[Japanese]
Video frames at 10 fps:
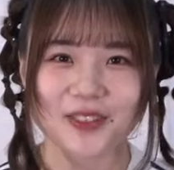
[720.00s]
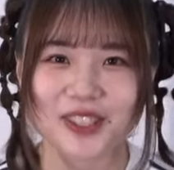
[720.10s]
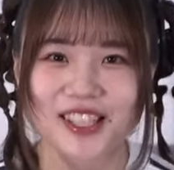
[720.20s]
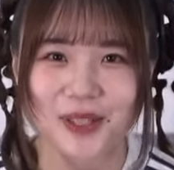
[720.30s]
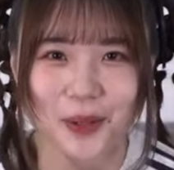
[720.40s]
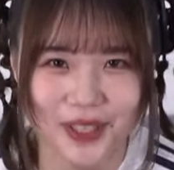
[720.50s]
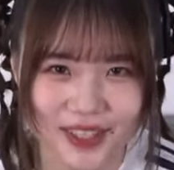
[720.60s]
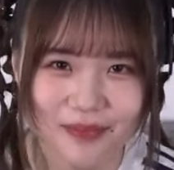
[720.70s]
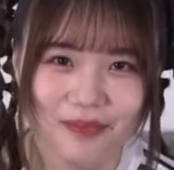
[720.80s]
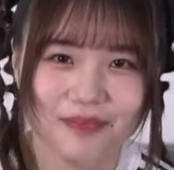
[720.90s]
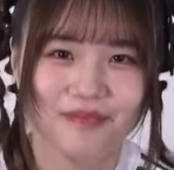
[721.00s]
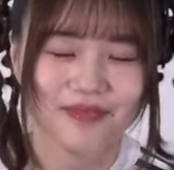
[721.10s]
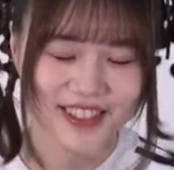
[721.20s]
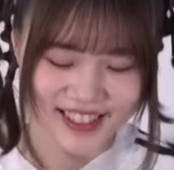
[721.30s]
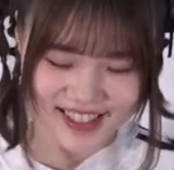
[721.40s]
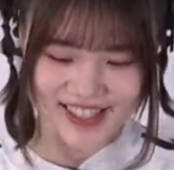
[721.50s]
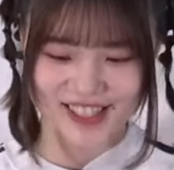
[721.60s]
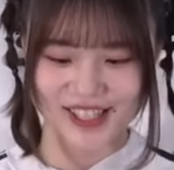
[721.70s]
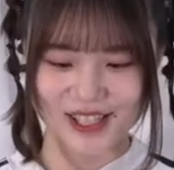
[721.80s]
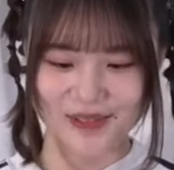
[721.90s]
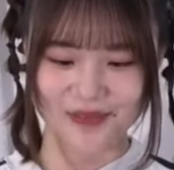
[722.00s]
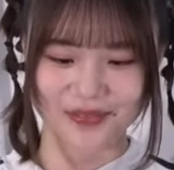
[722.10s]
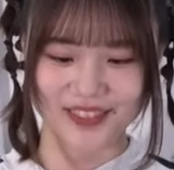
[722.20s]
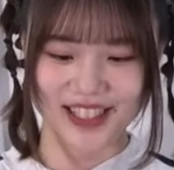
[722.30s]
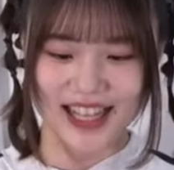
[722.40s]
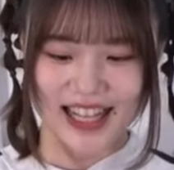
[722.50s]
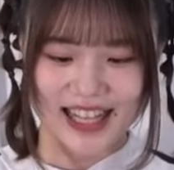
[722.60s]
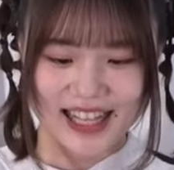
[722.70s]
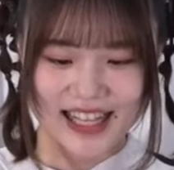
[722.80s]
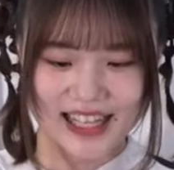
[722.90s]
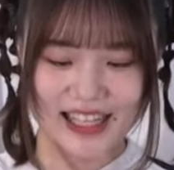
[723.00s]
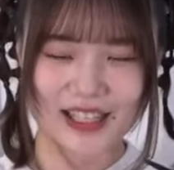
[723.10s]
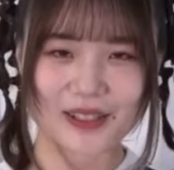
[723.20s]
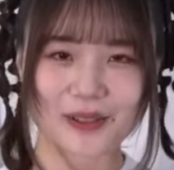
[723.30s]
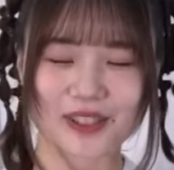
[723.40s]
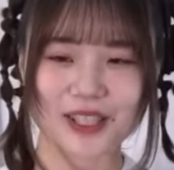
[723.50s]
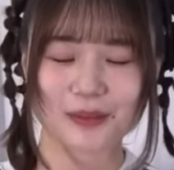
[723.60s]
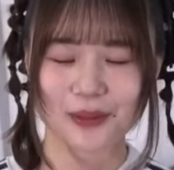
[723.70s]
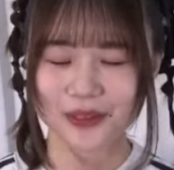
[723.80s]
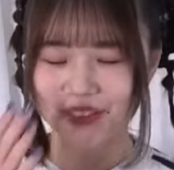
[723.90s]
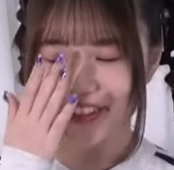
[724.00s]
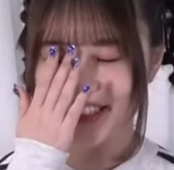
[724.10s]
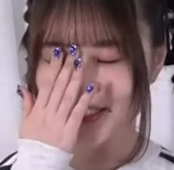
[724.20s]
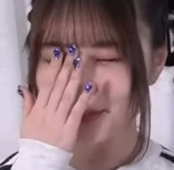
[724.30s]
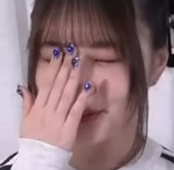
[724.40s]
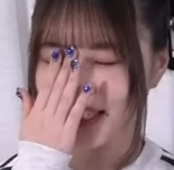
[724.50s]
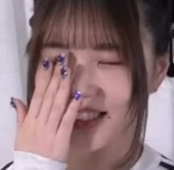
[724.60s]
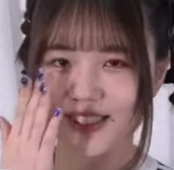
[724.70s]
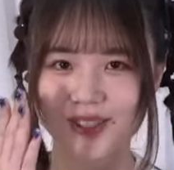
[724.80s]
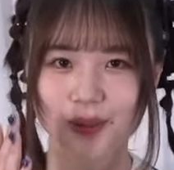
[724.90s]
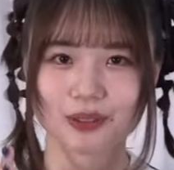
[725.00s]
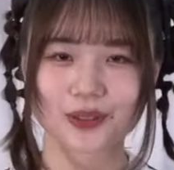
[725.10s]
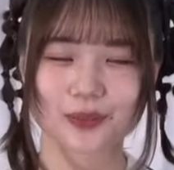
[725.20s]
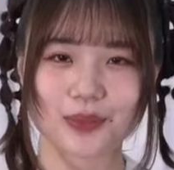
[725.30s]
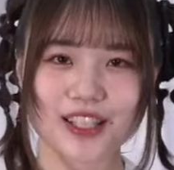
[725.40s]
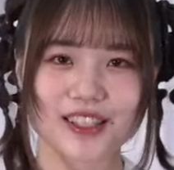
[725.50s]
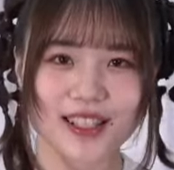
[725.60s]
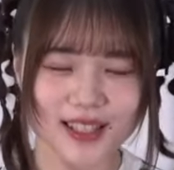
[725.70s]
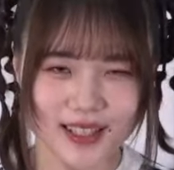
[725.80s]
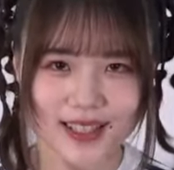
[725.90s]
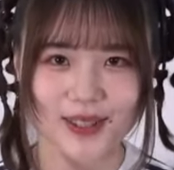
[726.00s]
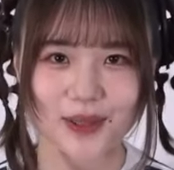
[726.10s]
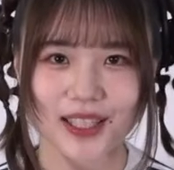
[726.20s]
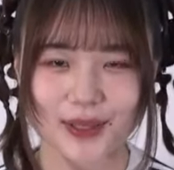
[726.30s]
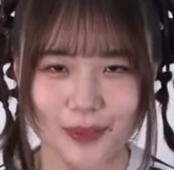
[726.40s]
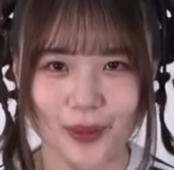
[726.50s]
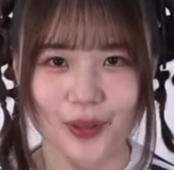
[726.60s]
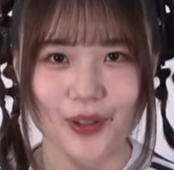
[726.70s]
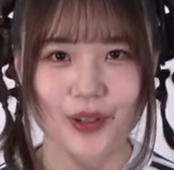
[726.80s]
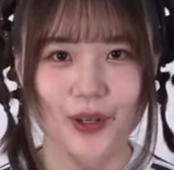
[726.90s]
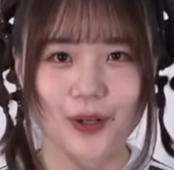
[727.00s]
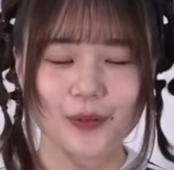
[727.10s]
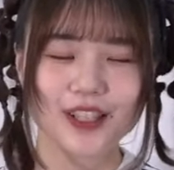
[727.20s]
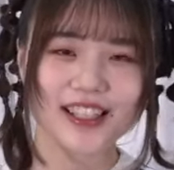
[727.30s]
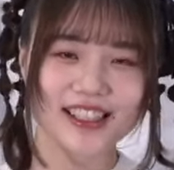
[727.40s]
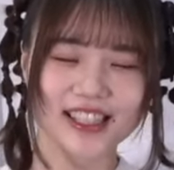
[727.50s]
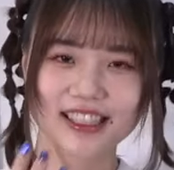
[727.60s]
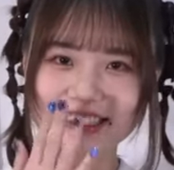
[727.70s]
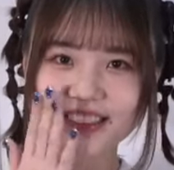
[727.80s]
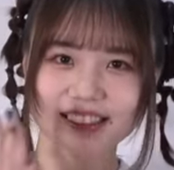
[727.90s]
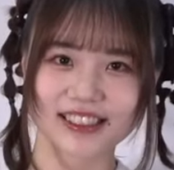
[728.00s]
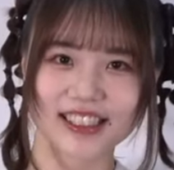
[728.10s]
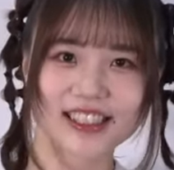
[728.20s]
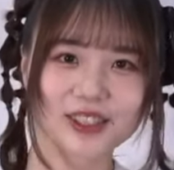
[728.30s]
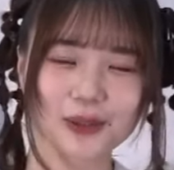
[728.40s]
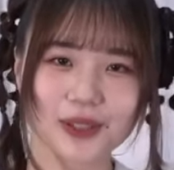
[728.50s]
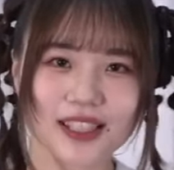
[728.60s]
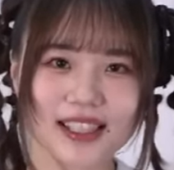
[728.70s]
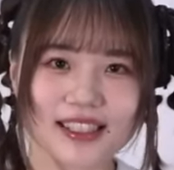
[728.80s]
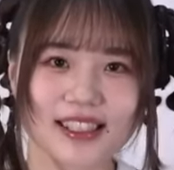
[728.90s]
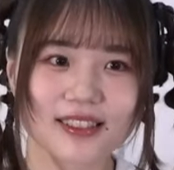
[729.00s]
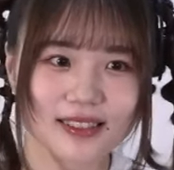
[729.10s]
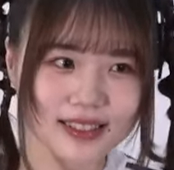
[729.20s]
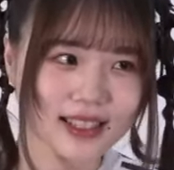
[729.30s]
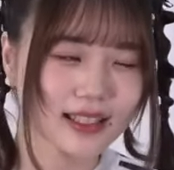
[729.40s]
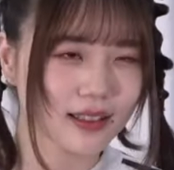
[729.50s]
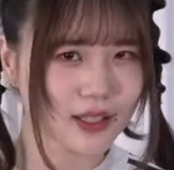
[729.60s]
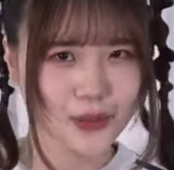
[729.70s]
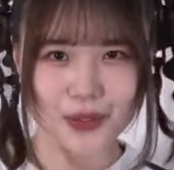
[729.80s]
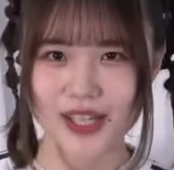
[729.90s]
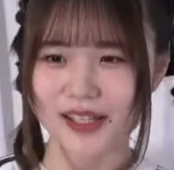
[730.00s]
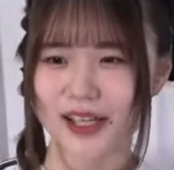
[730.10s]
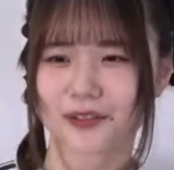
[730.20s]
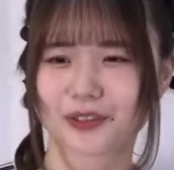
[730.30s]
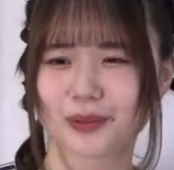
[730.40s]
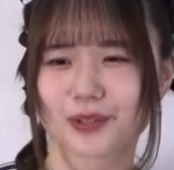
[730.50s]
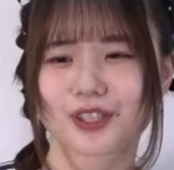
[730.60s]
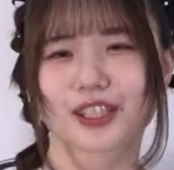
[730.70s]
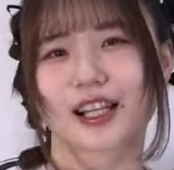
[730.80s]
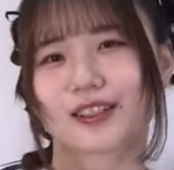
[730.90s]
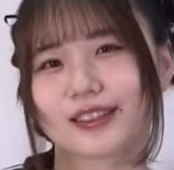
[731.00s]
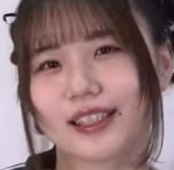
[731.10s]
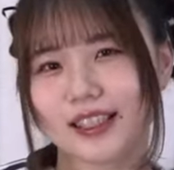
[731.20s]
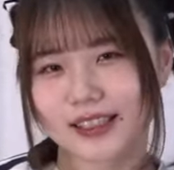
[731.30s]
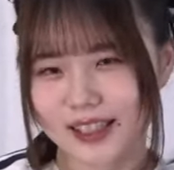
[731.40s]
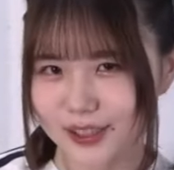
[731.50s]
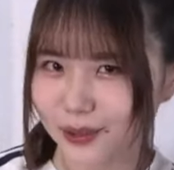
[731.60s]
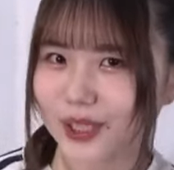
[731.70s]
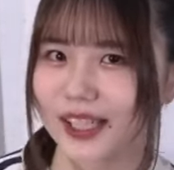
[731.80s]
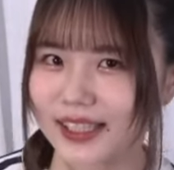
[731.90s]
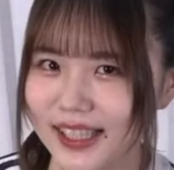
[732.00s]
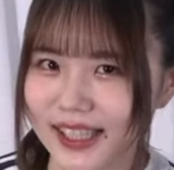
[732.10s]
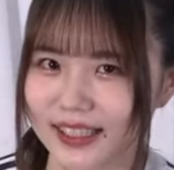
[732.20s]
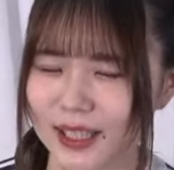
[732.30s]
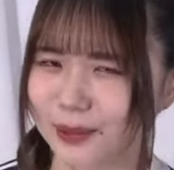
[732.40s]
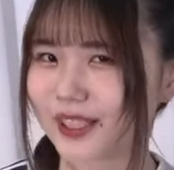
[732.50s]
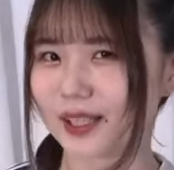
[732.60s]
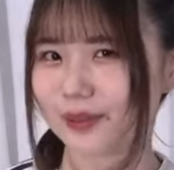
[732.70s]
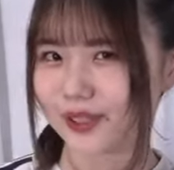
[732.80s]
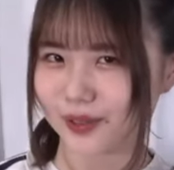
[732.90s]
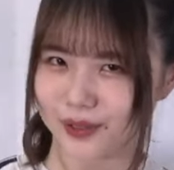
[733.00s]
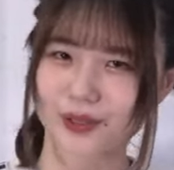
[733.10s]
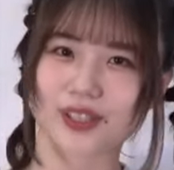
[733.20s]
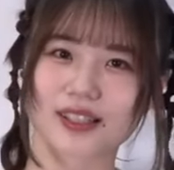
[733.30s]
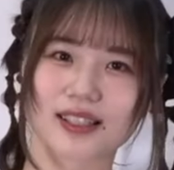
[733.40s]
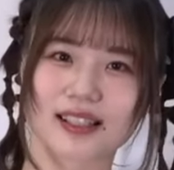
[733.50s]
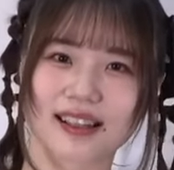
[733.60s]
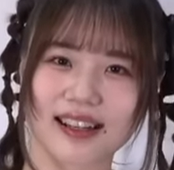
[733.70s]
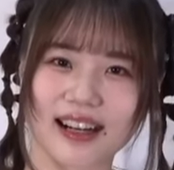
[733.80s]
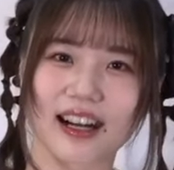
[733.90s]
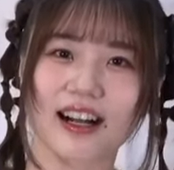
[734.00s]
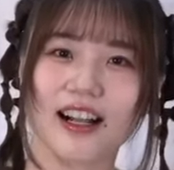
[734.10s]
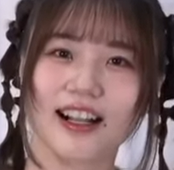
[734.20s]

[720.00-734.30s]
のしおりです。はい、こちらも本当に私もう各所 エスエヌエス とかでもめちゃくちゃ紹介してるし、なんならその前回の田淵さんゲスト会で、田淵さんもすっごい好きだから